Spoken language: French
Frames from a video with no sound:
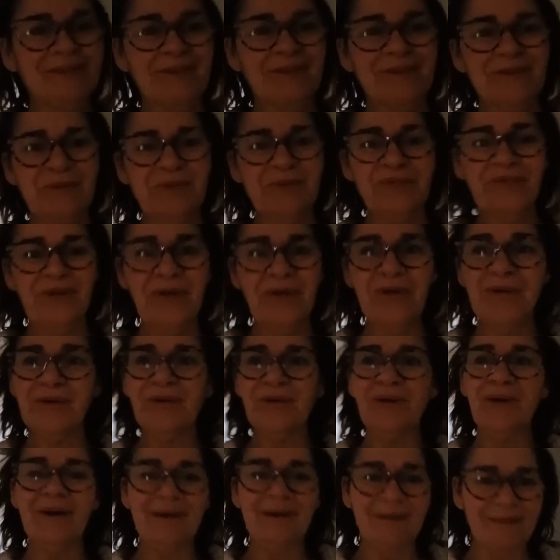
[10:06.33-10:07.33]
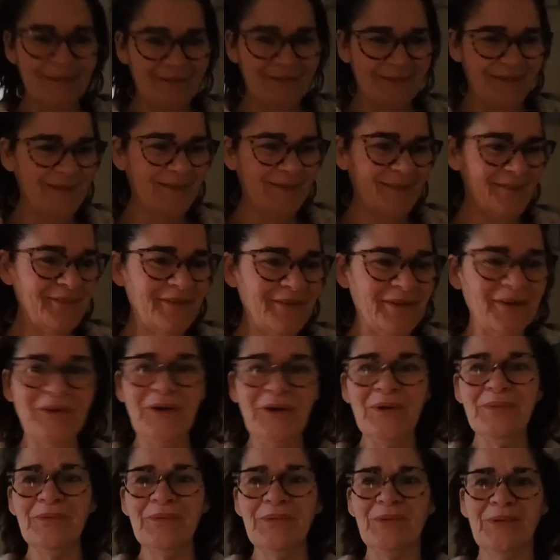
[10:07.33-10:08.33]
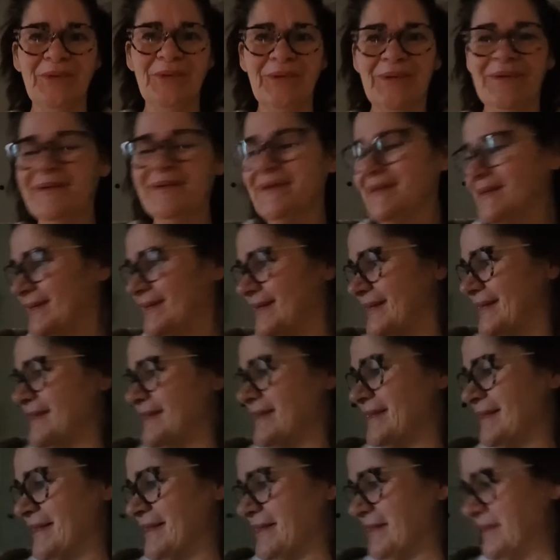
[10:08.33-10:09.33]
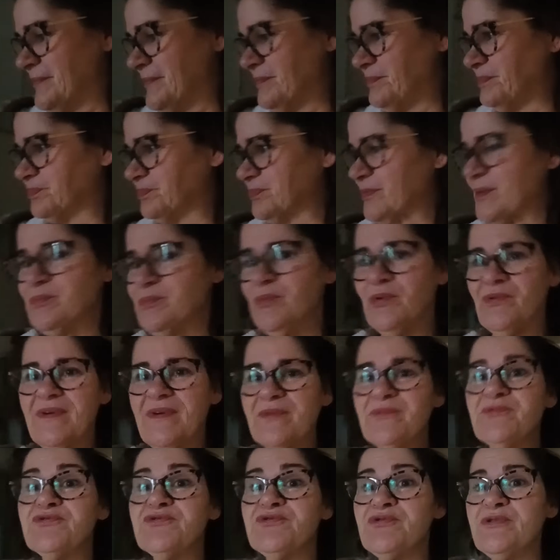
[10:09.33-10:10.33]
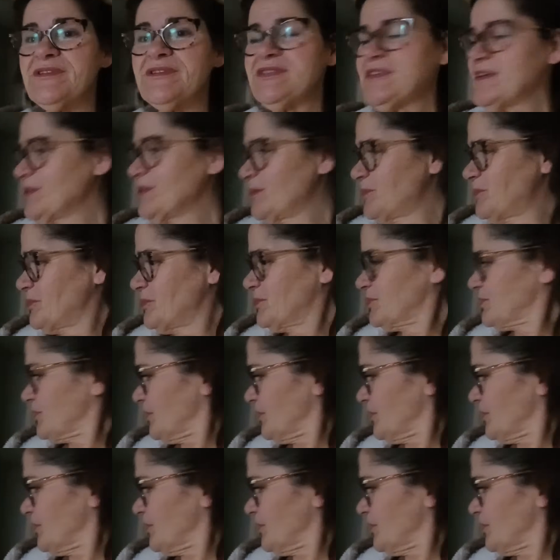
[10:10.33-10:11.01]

Euh, on va encore me, on va me fouetter dans peu de